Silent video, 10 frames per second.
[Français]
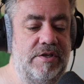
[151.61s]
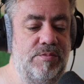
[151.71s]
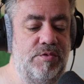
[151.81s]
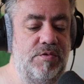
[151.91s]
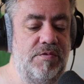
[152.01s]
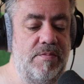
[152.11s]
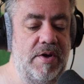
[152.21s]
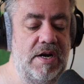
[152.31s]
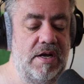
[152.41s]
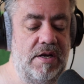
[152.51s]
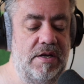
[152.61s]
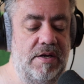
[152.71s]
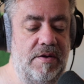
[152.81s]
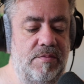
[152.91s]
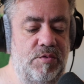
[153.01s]
Je me suis fait mal
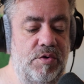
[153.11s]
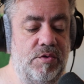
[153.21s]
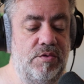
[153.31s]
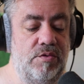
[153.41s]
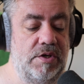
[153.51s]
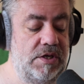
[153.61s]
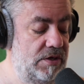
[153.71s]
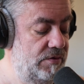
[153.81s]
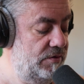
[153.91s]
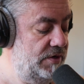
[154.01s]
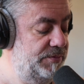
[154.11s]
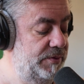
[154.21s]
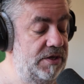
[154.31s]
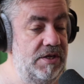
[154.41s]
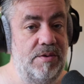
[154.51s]
à, me torturer euh,
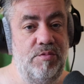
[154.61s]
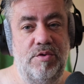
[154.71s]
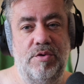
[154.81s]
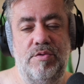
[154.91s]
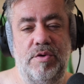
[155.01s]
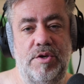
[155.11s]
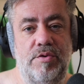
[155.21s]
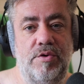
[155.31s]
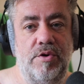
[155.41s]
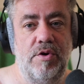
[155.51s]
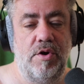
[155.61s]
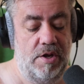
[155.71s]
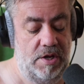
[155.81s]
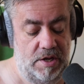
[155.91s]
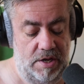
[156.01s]
l'esprit, à me torturer le cœur,